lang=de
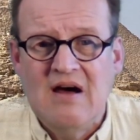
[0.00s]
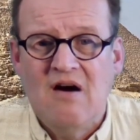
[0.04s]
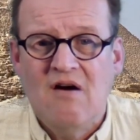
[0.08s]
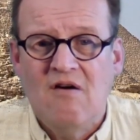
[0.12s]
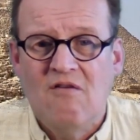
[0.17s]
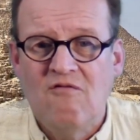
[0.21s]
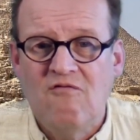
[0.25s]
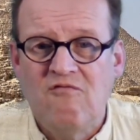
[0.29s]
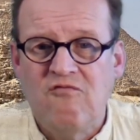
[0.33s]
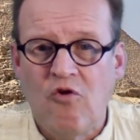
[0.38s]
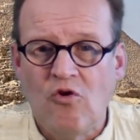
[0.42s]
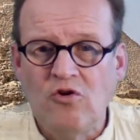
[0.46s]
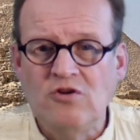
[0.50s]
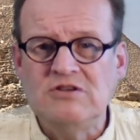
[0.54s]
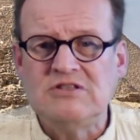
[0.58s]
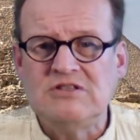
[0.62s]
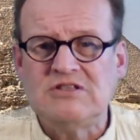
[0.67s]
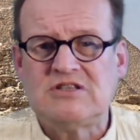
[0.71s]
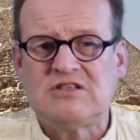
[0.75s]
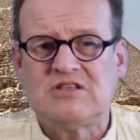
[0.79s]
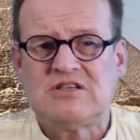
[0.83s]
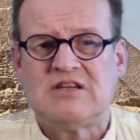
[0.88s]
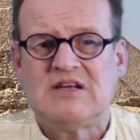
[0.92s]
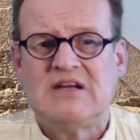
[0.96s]

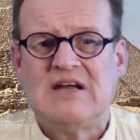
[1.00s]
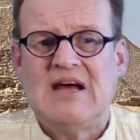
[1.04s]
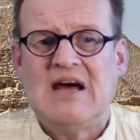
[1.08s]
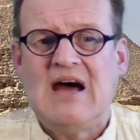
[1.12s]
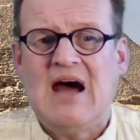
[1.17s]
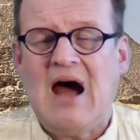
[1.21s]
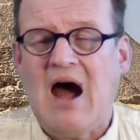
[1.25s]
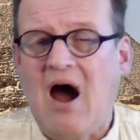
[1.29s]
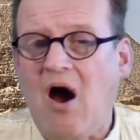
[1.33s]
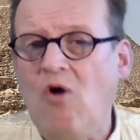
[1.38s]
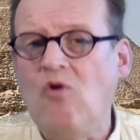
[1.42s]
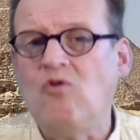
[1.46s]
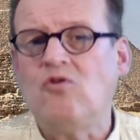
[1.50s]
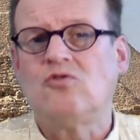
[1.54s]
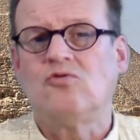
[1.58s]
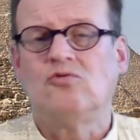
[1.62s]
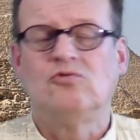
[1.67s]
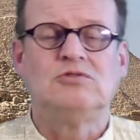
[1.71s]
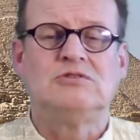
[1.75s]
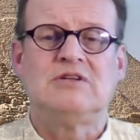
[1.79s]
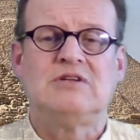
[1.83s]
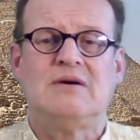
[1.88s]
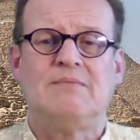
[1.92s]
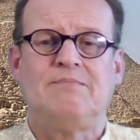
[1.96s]
wund auch
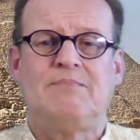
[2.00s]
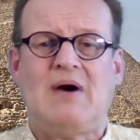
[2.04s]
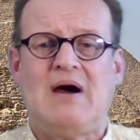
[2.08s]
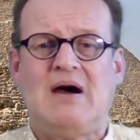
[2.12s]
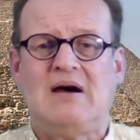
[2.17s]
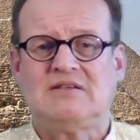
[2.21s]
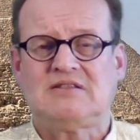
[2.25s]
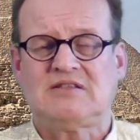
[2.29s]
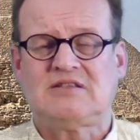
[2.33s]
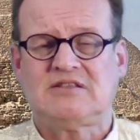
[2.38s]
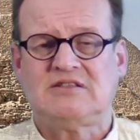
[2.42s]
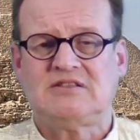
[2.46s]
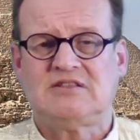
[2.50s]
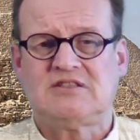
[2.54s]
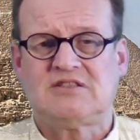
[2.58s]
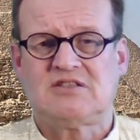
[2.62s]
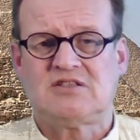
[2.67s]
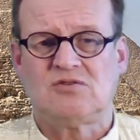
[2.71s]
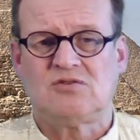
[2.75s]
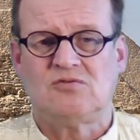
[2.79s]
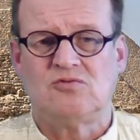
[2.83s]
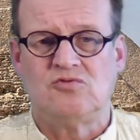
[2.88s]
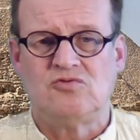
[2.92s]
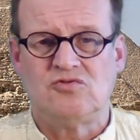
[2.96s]
unter
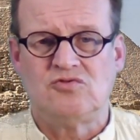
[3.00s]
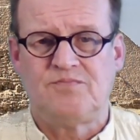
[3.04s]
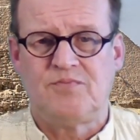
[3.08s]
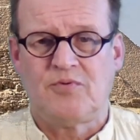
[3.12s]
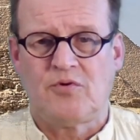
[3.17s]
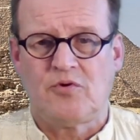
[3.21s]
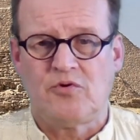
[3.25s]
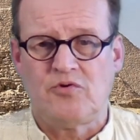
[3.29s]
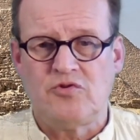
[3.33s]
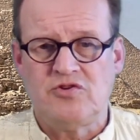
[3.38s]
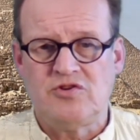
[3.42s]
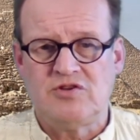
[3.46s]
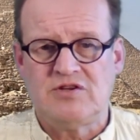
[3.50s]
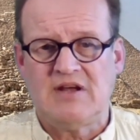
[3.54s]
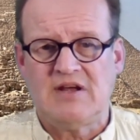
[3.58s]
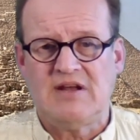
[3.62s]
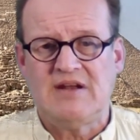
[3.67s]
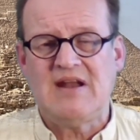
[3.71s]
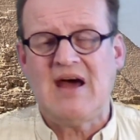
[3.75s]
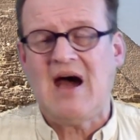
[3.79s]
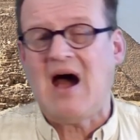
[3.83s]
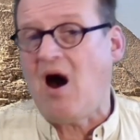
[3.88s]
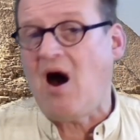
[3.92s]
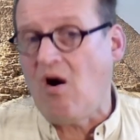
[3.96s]
Patres und
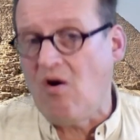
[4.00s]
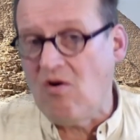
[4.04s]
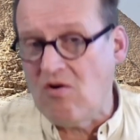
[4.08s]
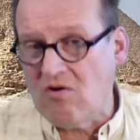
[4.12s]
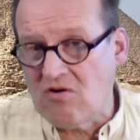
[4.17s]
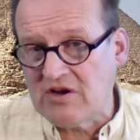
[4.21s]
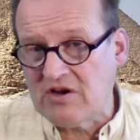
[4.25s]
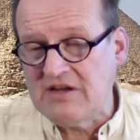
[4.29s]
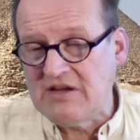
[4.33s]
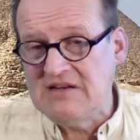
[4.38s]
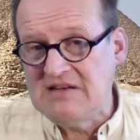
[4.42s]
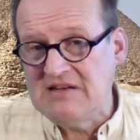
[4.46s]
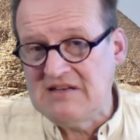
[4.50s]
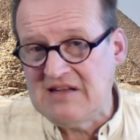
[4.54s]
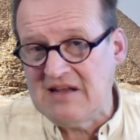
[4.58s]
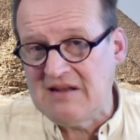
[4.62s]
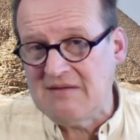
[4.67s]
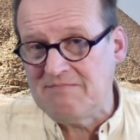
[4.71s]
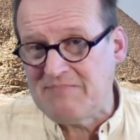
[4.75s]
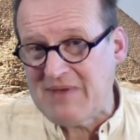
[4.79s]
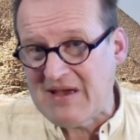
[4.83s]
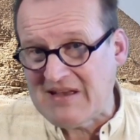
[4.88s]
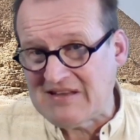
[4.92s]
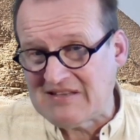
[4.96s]
Brüdern, auch in
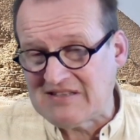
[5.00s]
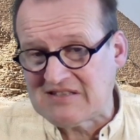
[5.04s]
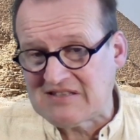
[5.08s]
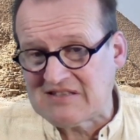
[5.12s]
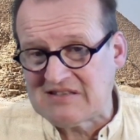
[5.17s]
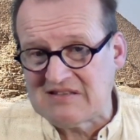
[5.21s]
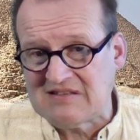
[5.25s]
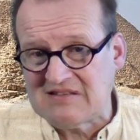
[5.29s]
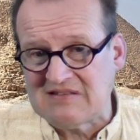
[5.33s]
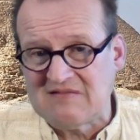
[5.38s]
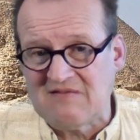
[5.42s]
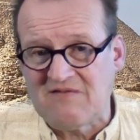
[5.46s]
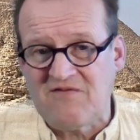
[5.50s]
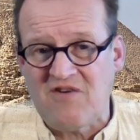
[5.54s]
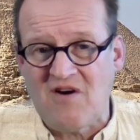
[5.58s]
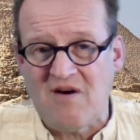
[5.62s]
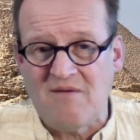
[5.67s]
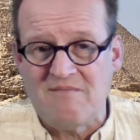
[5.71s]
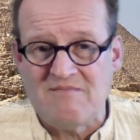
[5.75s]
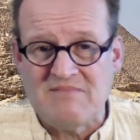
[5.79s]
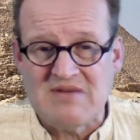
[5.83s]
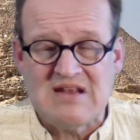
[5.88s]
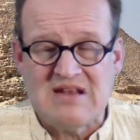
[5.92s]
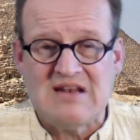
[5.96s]
den besten
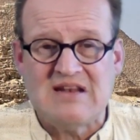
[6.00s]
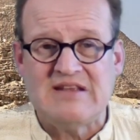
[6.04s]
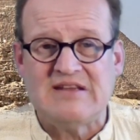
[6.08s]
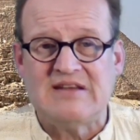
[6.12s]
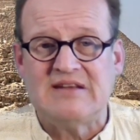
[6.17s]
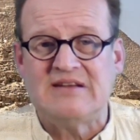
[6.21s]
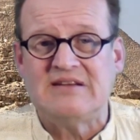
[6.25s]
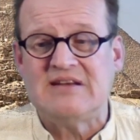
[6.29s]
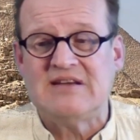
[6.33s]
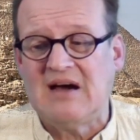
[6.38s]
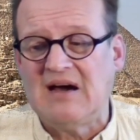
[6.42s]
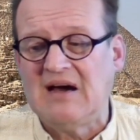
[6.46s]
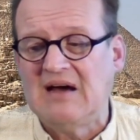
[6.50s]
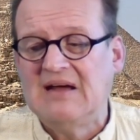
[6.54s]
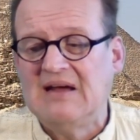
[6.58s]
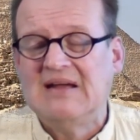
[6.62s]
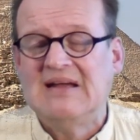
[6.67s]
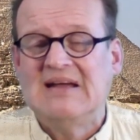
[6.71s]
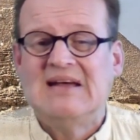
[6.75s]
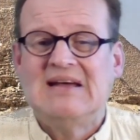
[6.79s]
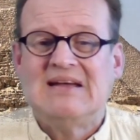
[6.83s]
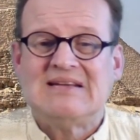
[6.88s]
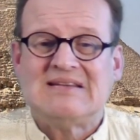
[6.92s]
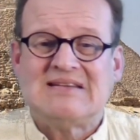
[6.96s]
Familien, ja.
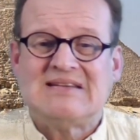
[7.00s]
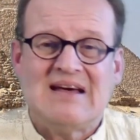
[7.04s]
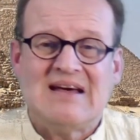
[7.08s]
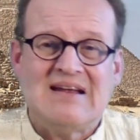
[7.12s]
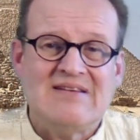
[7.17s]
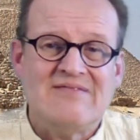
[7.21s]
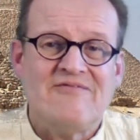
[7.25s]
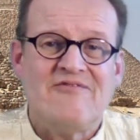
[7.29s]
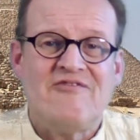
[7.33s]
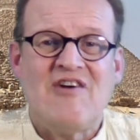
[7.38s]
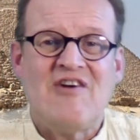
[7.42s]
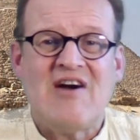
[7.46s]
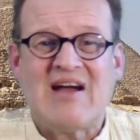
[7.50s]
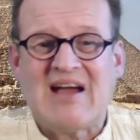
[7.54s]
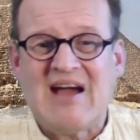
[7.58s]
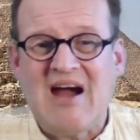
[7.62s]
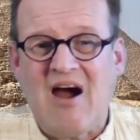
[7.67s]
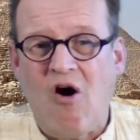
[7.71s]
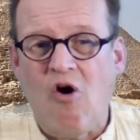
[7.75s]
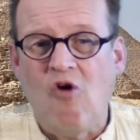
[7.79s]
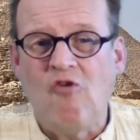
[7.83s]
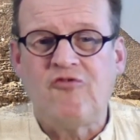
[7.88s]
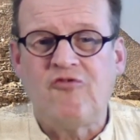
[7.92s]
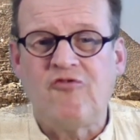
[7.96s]
Dann
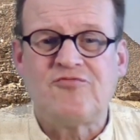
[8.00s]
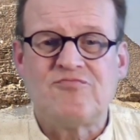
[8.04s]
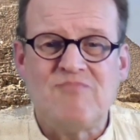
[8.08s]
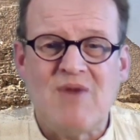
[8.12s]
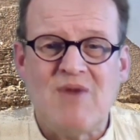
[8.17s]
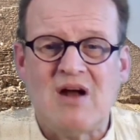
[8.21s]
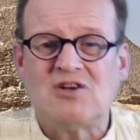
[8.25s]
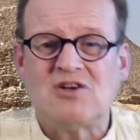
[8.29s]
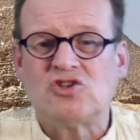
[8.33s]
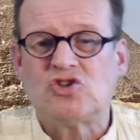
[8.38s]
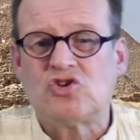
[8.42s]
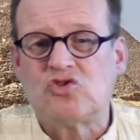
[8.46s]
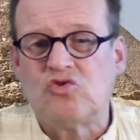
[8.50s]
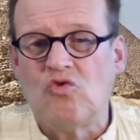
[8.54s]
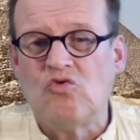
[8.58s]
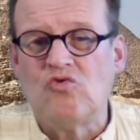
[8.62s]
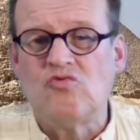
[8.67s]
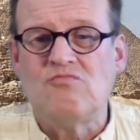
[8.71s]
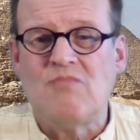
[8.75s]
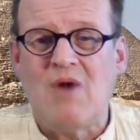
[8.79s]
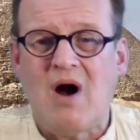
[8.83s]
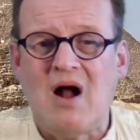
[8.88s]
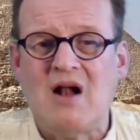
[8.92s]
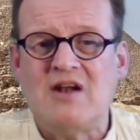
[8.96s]
verkauft man
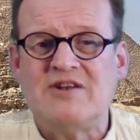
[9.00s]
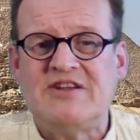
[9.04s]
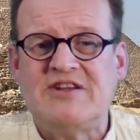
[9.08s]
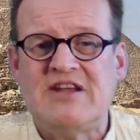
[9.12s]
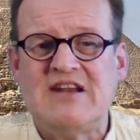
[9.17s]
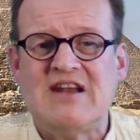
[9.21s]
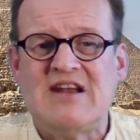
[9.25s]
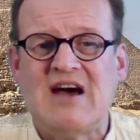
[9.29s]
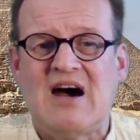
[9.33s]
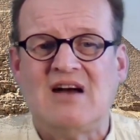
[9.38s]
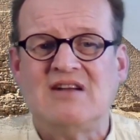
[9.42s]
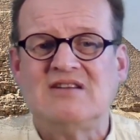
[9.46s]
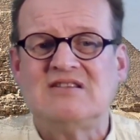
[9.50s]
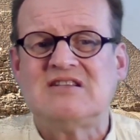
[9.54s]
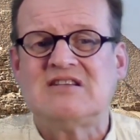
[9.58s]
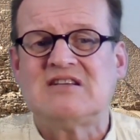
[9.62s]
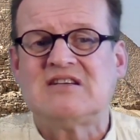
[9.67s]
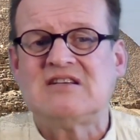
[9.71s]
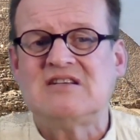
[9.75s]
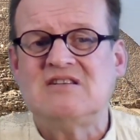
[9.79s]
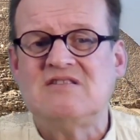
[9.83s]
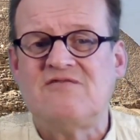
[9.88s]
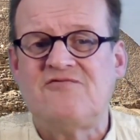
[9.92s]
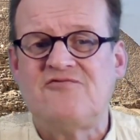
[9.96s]
schon mal den
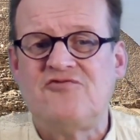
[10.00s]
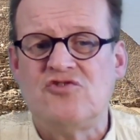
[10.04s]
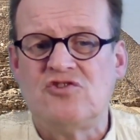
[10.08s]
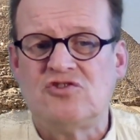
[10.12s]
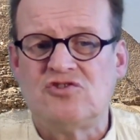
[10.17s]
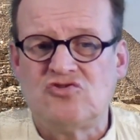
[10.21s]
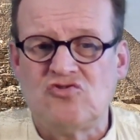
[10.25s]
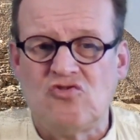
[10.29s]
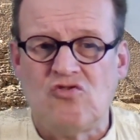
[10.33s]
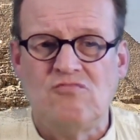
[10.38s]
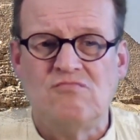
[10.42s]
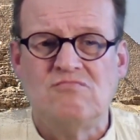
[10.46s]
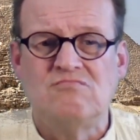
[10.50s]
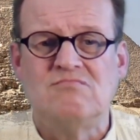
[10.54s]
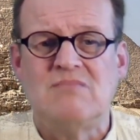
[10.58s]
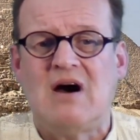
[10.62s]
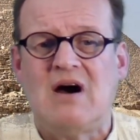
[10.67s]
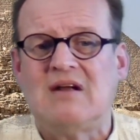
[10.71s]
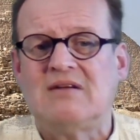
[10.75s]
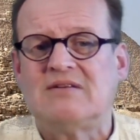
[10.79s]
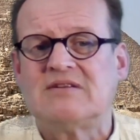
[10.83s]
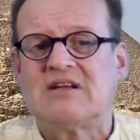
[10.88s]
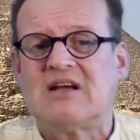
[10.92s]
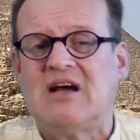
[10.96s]
anderen für dumm,
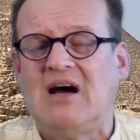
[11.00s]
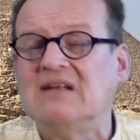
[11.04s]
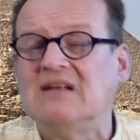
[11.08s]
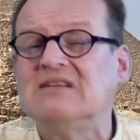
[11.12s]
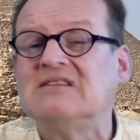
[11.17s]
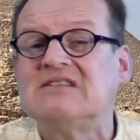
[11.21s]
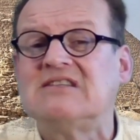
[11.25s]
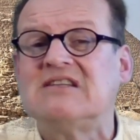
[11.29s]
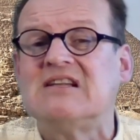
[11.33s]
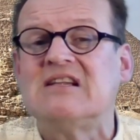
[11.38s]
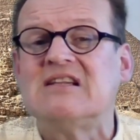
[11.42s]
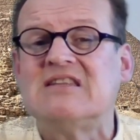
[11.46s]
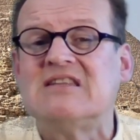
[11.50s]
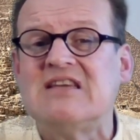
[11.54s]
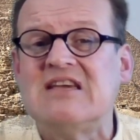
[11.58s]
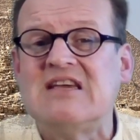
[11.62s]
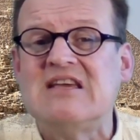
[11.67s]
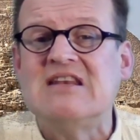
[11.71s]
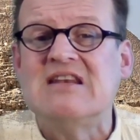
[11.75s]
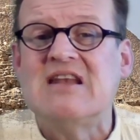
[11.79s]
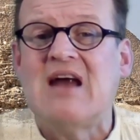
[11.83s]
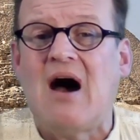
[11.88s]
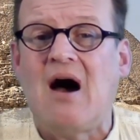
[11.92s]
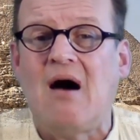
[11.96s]
man kanzelt
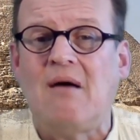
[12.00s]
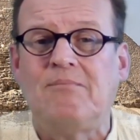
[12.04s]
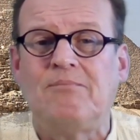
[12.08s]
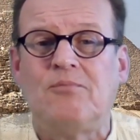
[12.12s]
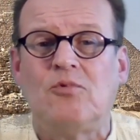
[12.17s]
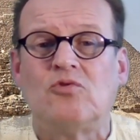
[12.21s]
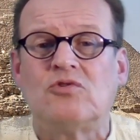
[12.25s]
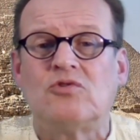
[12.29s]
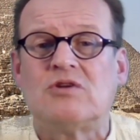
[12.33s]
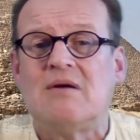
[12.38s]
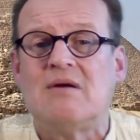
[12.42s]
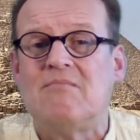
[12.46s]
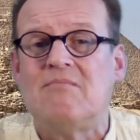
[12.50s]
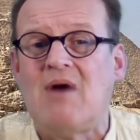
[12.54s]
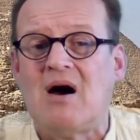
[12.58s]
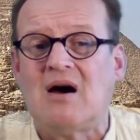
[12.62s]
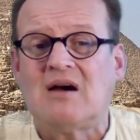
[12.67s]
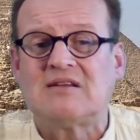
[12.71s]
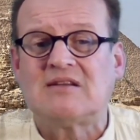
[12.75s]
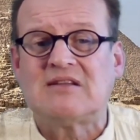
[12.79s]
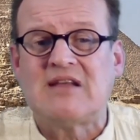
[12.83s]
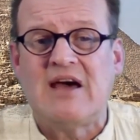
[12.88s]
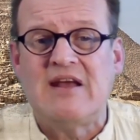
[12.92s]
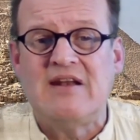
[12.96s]
ihn ab oder
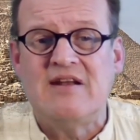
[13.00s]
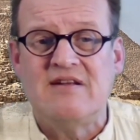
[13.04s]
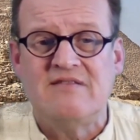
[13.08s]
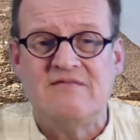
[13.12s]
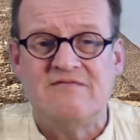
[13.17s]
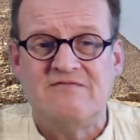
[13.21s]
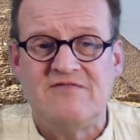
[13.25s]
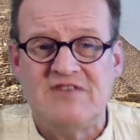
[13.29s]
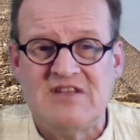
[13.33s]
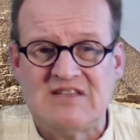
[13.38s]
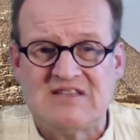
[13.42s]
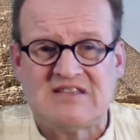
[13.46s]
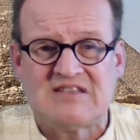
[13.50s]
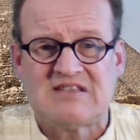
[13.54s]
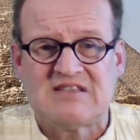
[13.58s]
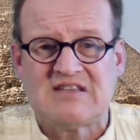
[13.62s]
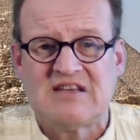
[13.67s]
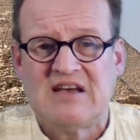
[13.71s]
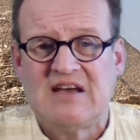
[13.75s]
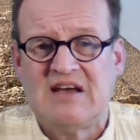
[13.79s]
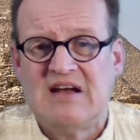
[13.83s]
macht einen Witz